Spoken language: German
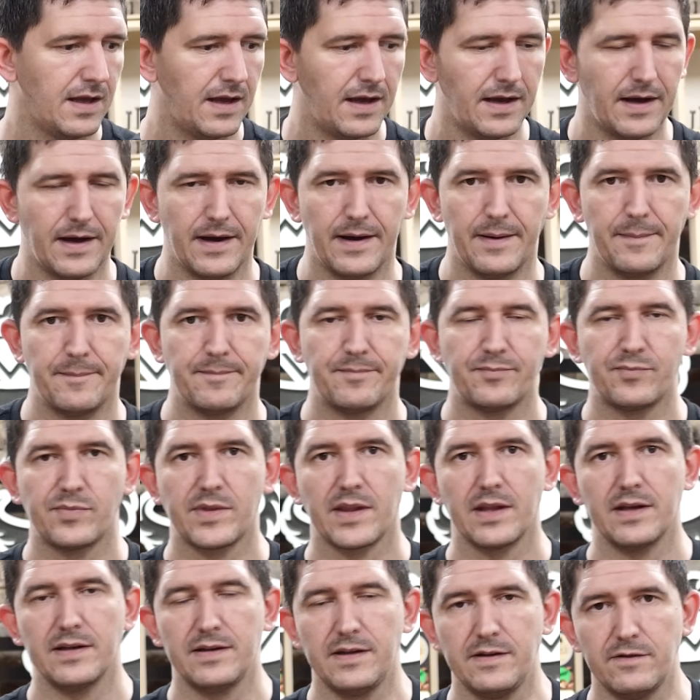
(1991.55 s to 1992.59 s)
Äh,
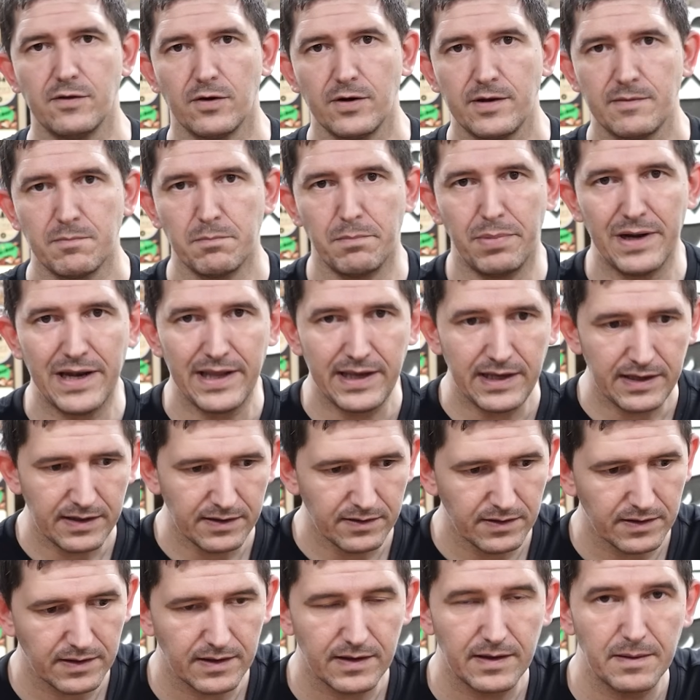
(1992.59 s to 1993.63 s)
die sollten
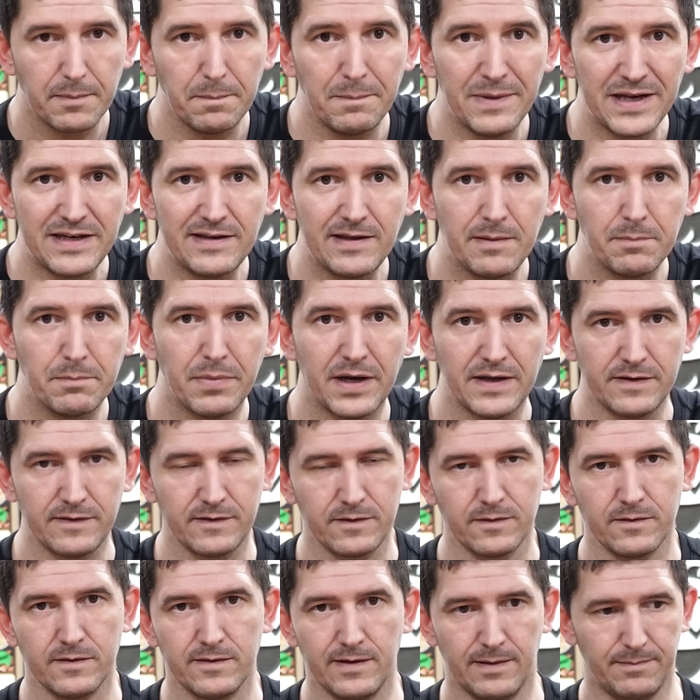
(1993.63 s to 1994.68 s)
blinken mit dem
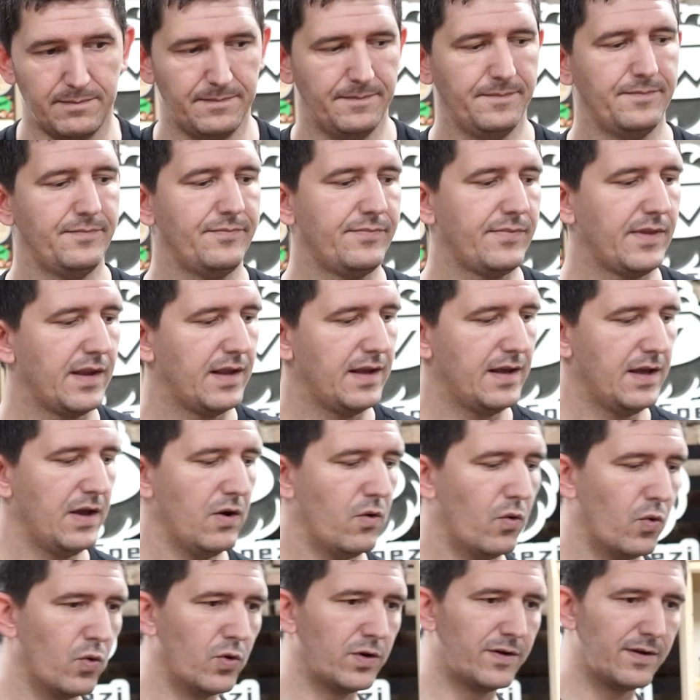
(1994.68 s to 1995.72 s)
Bass zusammen.
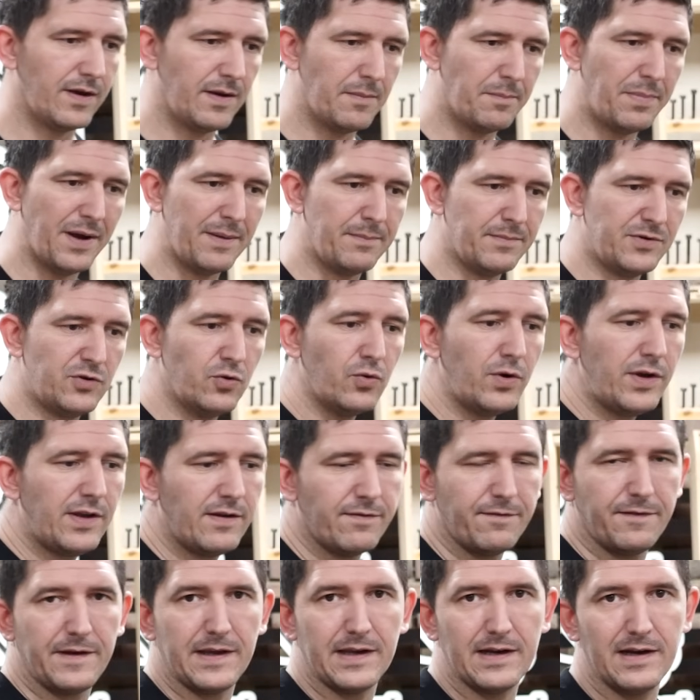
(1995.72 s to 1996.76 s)
Und beim
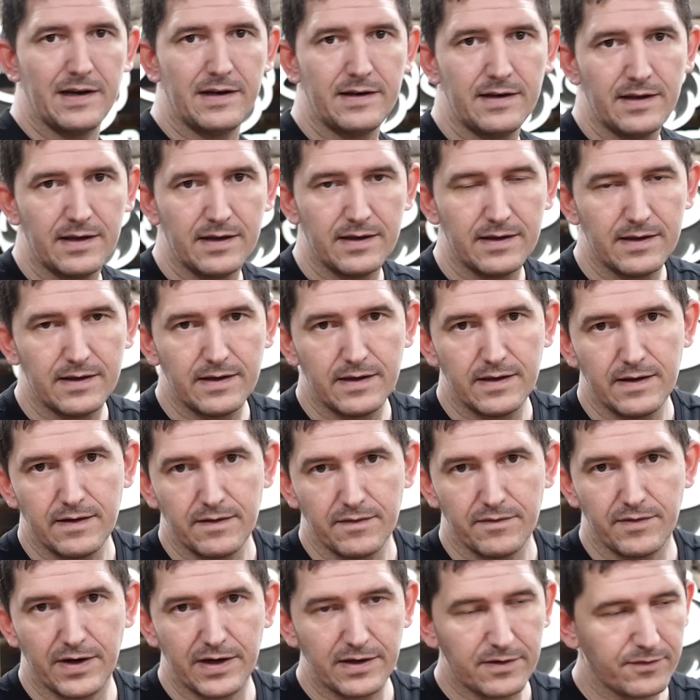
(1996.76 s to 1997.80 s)
Durchfädeln,
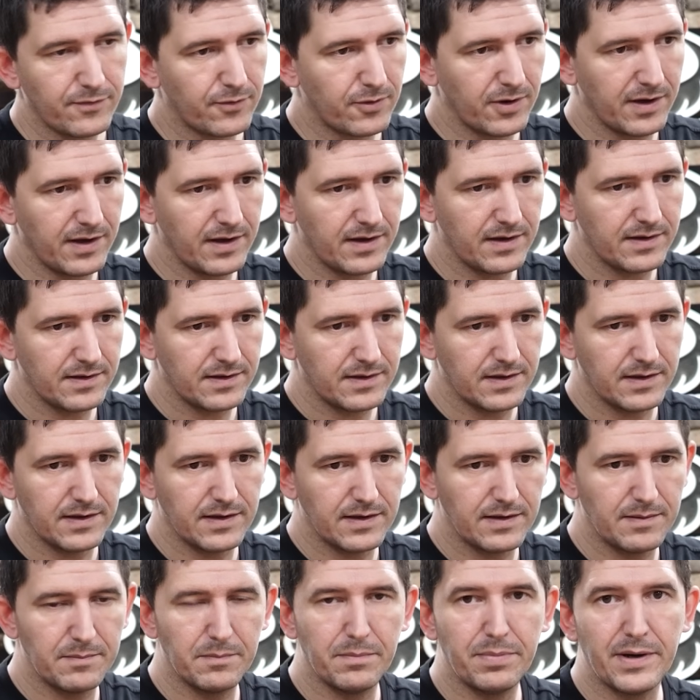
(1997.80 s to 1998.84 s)
weil ich vorher äh,
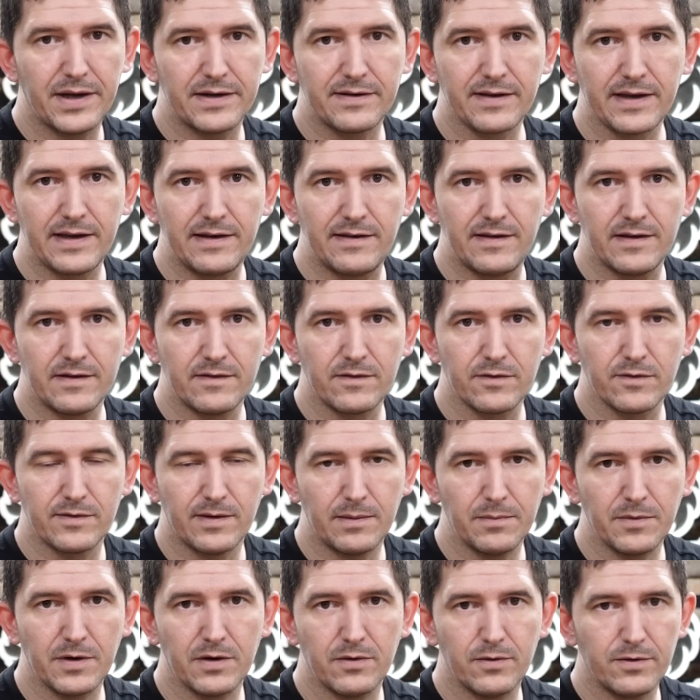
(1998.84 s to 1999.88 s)
ein paar Drähtchen
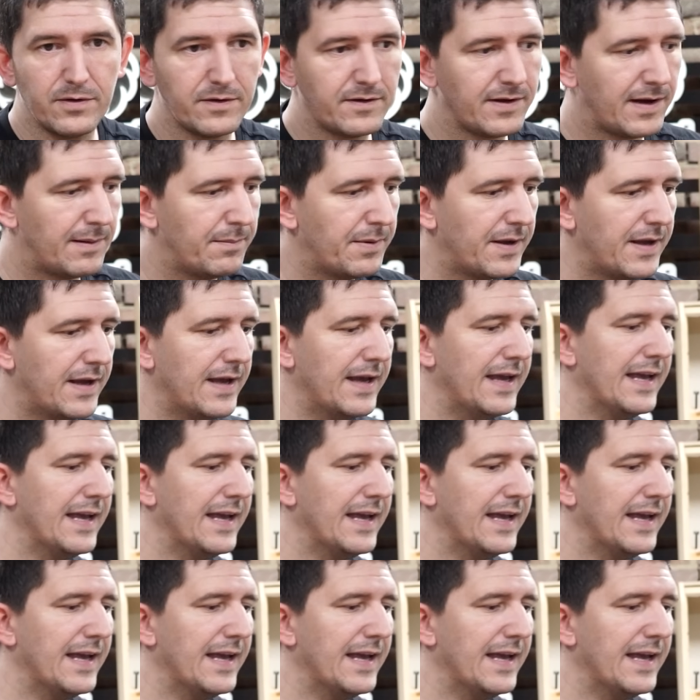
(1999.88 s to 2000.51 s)
zusammengelötet habe,